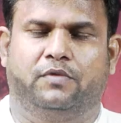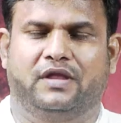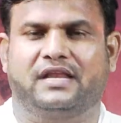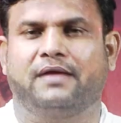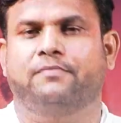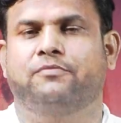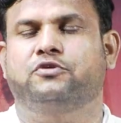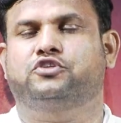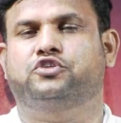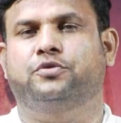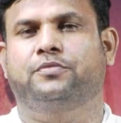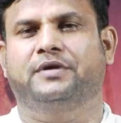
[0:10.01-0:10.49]

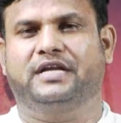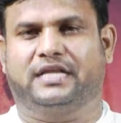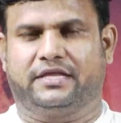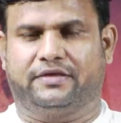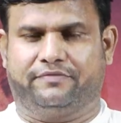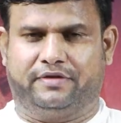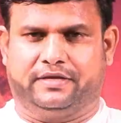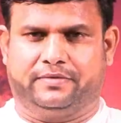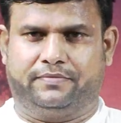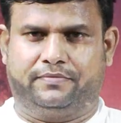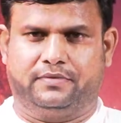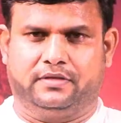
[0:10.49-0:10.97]
వెల్కమ్ టు సుమన్
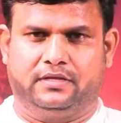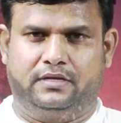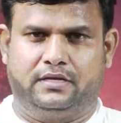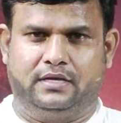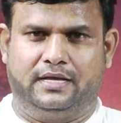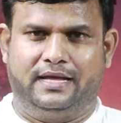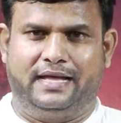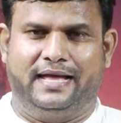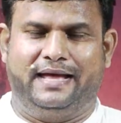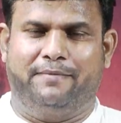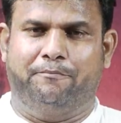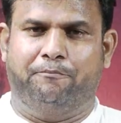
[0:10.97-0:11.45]
టీవీ
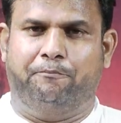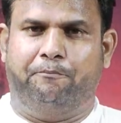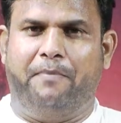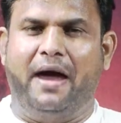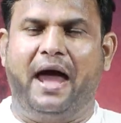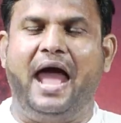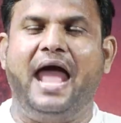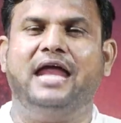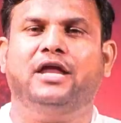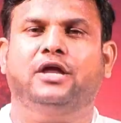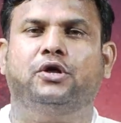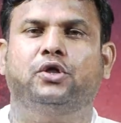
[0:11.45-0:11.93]

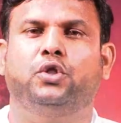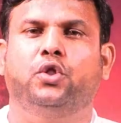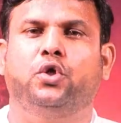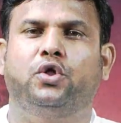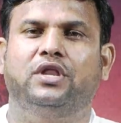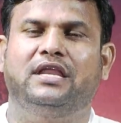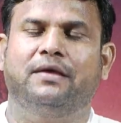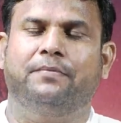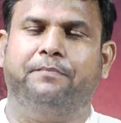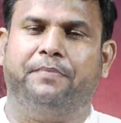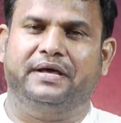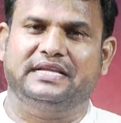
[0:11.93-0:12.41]
బ్యాంకు
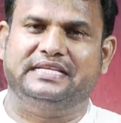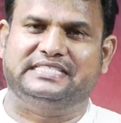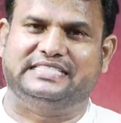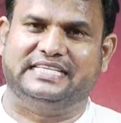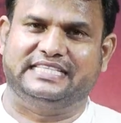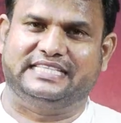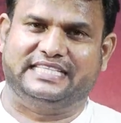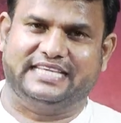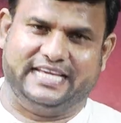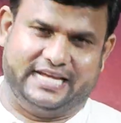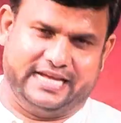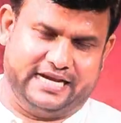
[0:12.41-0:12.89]
లోన్ల
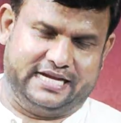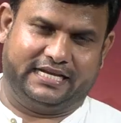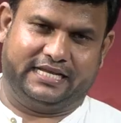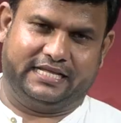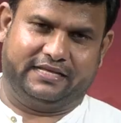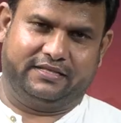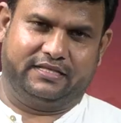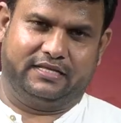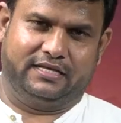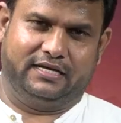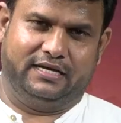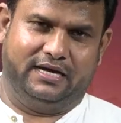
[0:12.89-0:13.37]
పరిస్థితి ఏంటి
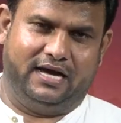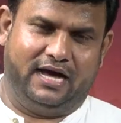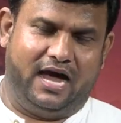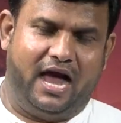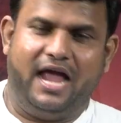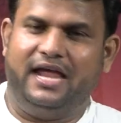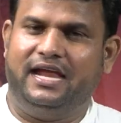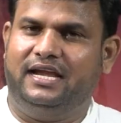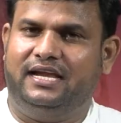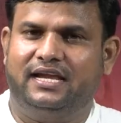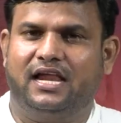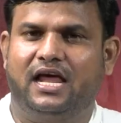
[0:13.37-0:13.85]

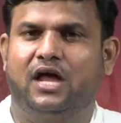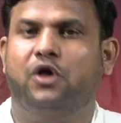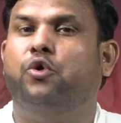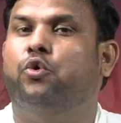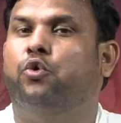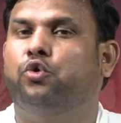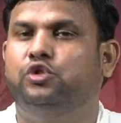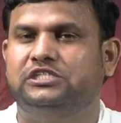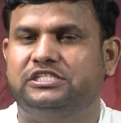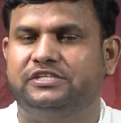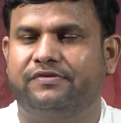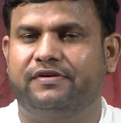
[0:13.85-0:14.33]
హైడ్రా
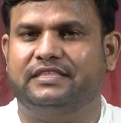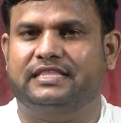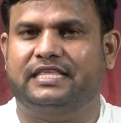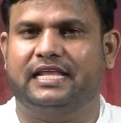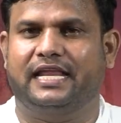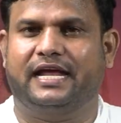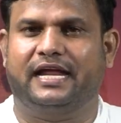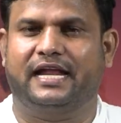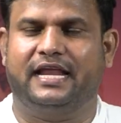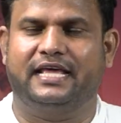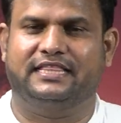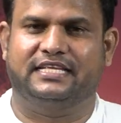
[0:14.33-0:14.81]
కూల్చివేతలు
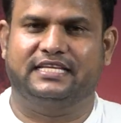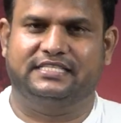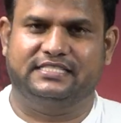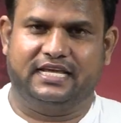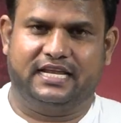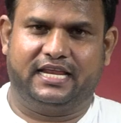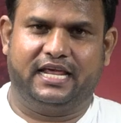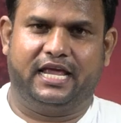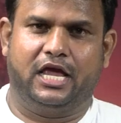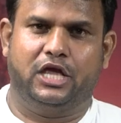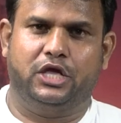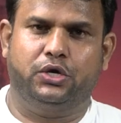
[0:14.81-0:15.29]
ఎక్కడైతే
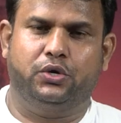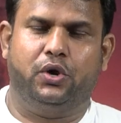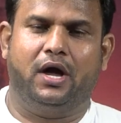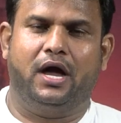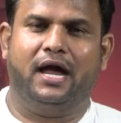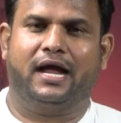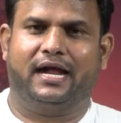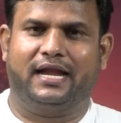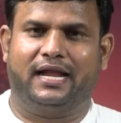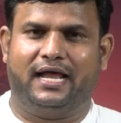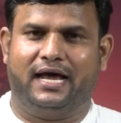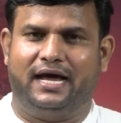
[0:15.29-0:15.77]
జరిగాయో
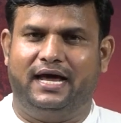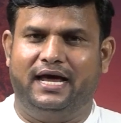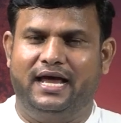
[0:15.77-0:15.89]
అక్కడ